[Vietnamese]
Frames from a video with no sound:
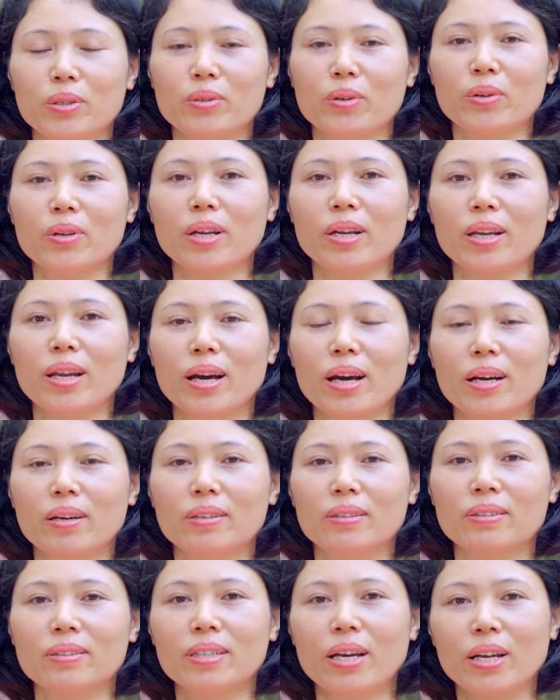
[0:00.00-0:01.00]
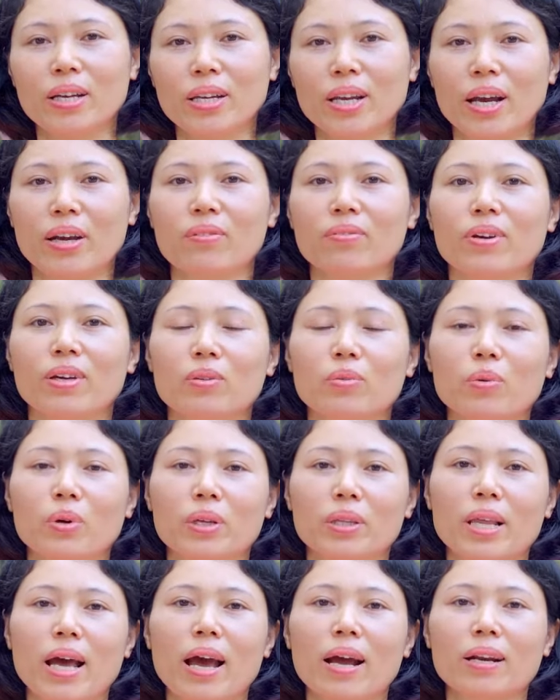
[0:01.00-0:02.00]
Cho nên là chênh lệch về
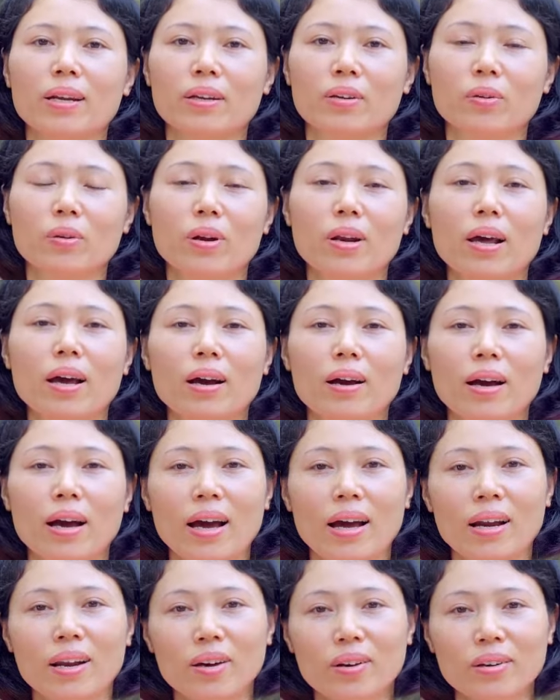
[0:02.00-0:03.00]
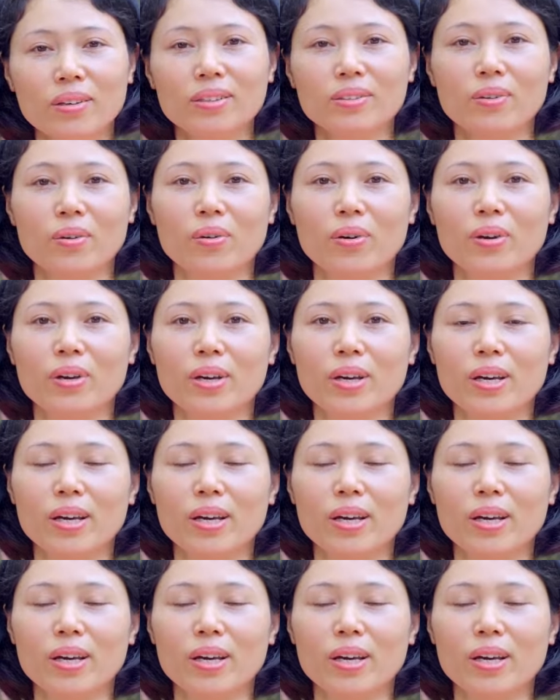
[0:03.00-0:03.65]
tuổi tác là nó là khá lớn rồi